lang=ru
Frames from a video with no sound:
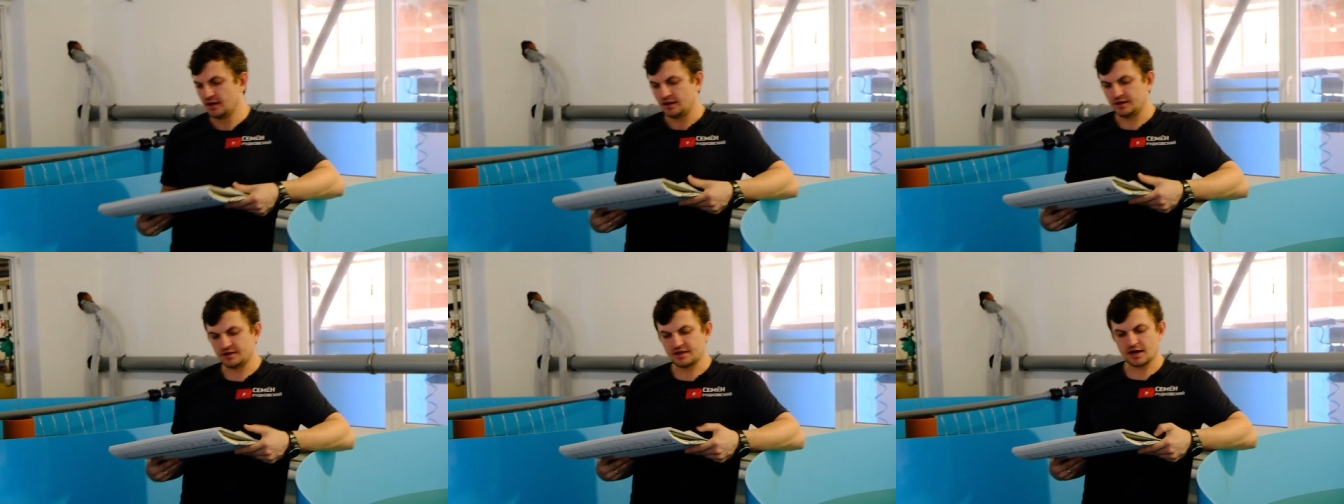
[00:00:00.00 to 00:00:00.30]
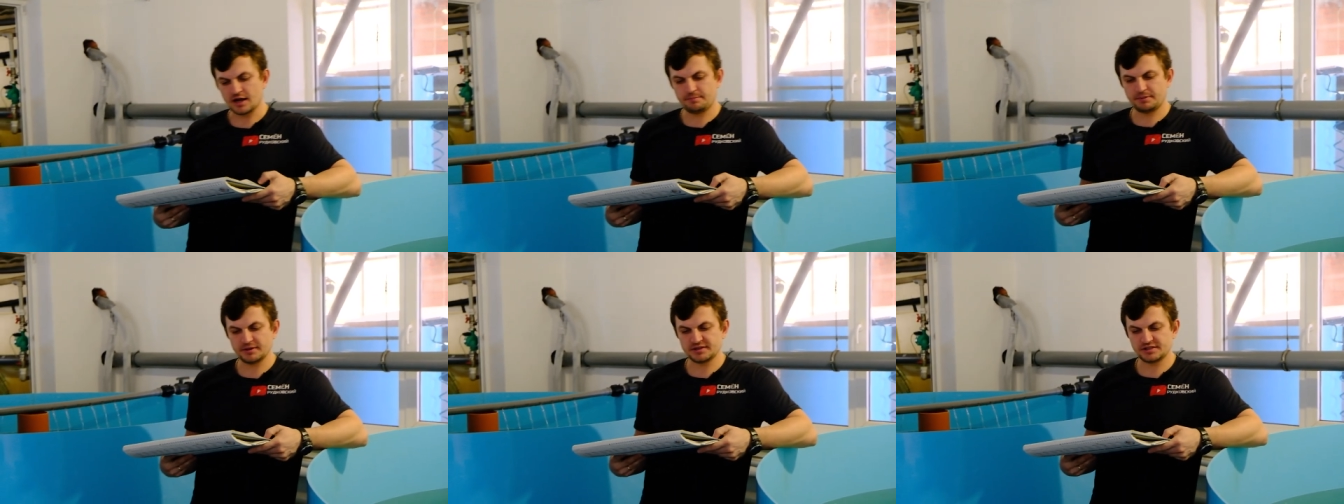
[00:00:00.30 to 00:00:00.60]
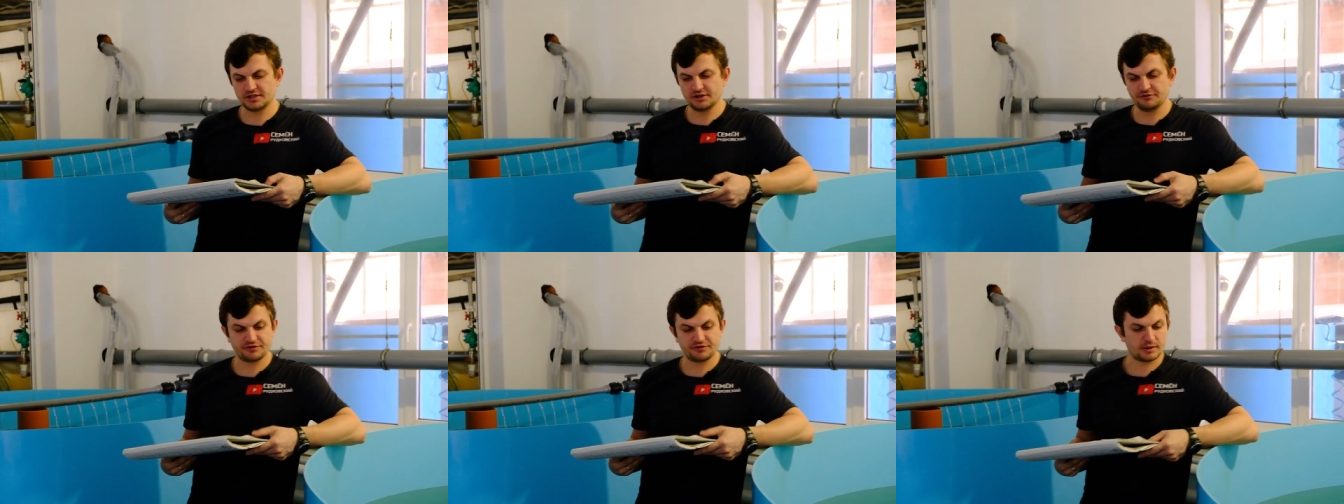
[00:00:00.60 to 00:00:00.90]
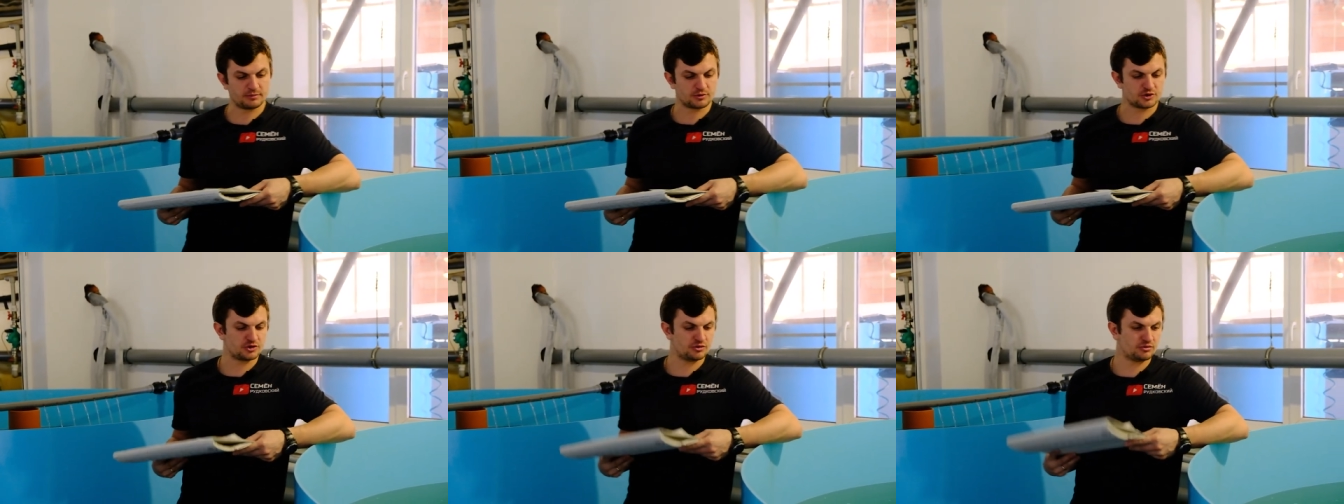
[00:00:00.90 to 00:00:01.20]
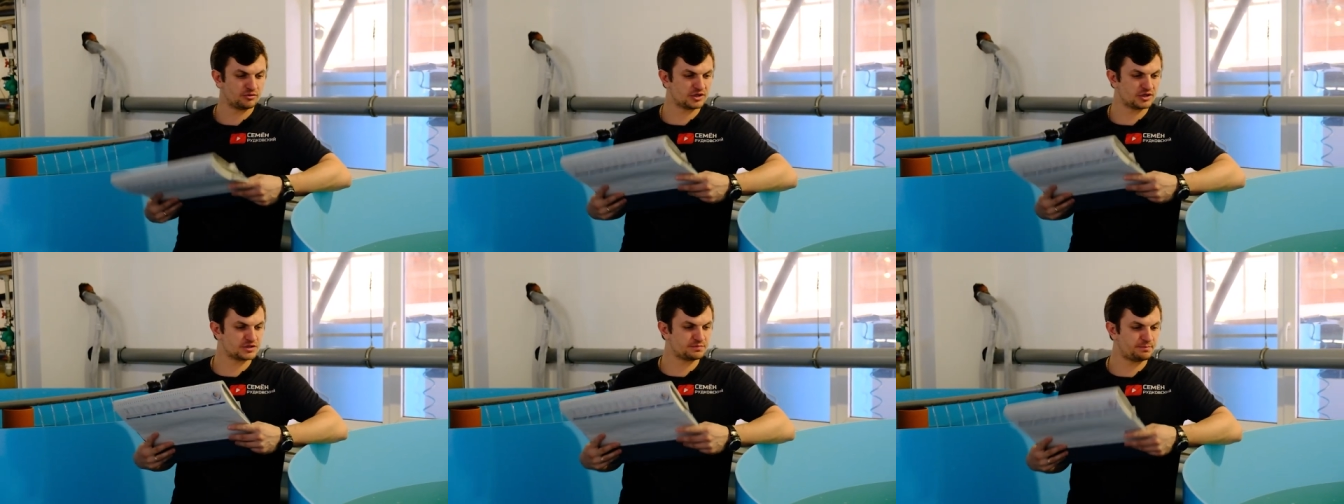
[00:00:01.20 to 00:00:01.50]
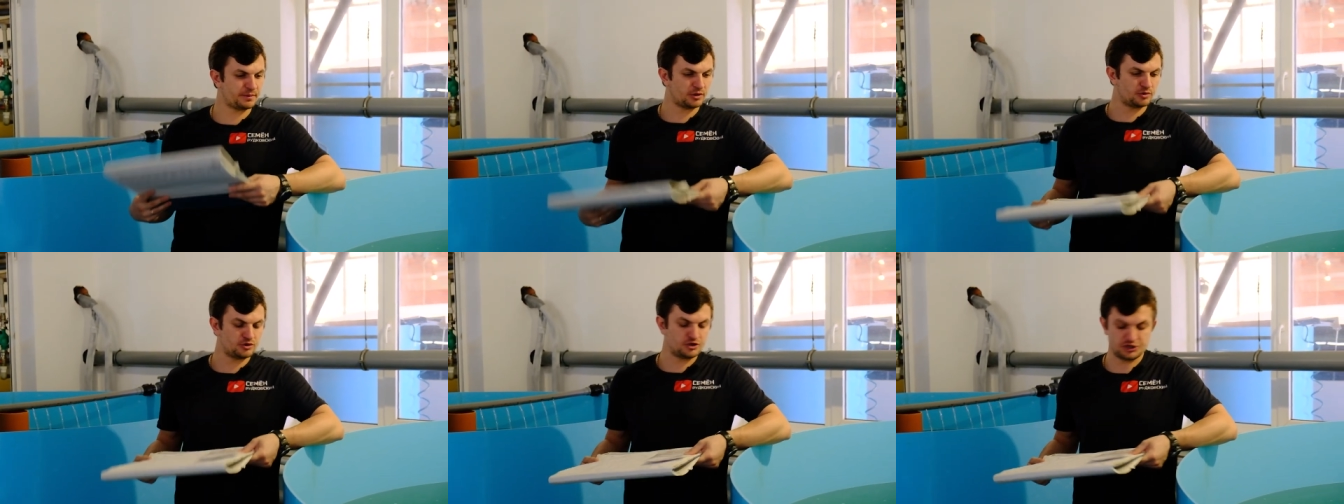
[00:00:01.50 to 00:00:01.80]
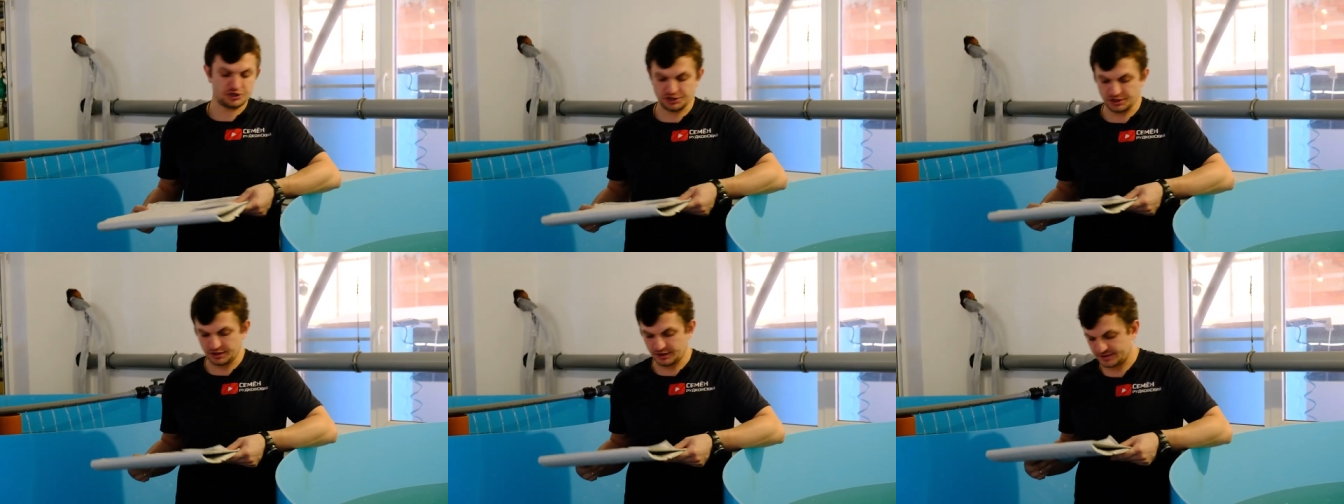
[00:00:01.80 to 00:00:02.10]
Итак, по цифрам, что у нас
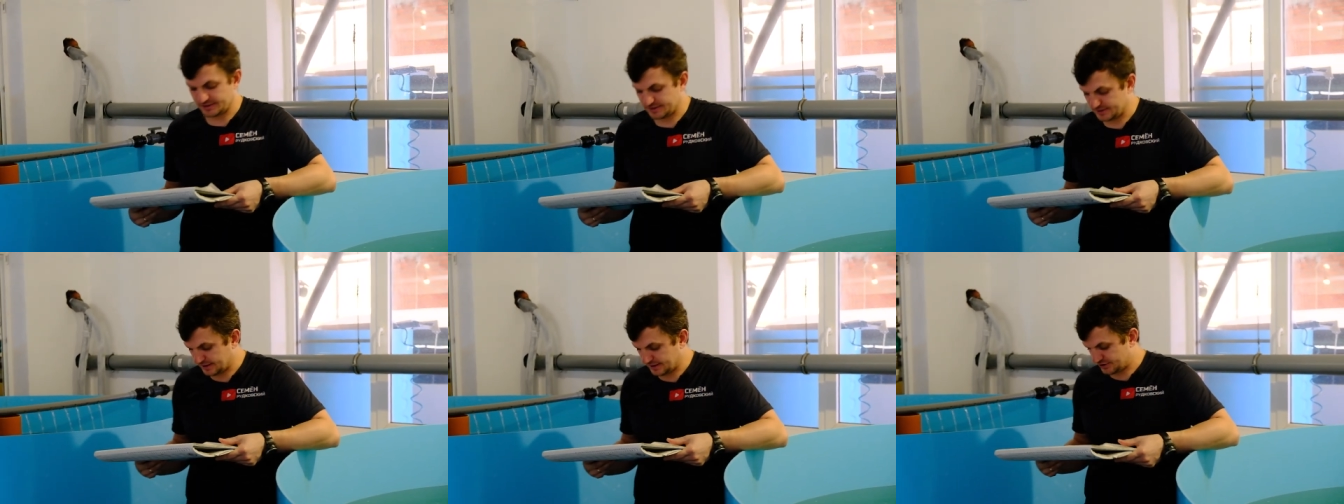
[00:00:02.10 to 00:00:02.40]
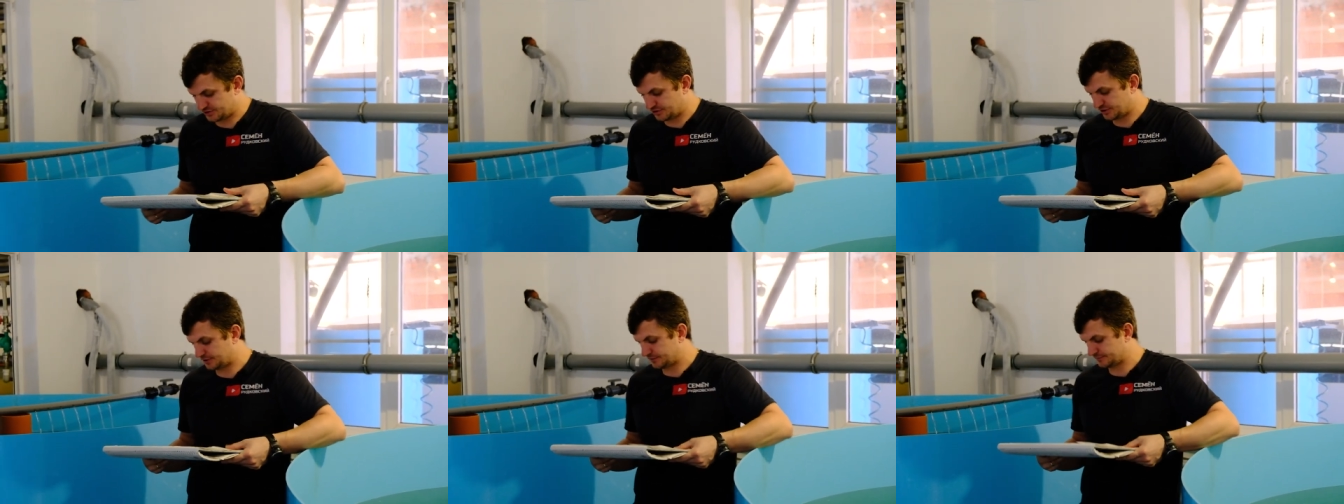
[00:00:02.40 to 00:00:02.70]
получилось? Значит,